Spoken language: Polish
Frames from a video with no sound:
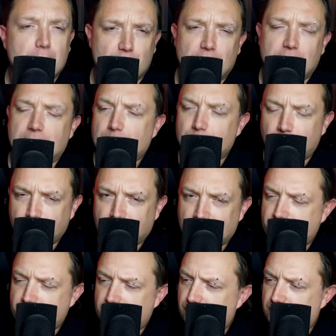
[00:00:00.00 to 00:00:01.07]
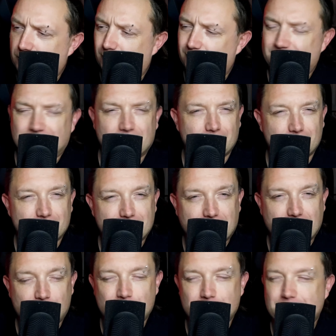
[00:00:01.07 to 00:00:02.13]
Czyli po pierwsze, Primo
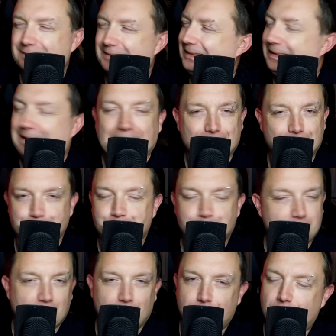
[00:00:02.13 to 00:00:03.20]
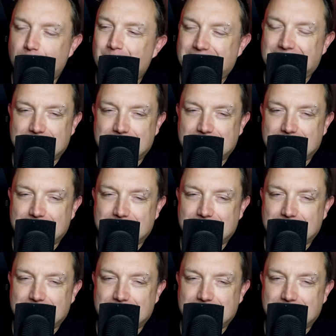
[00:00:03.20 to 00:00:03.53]
straszy? Nie, nie, film nie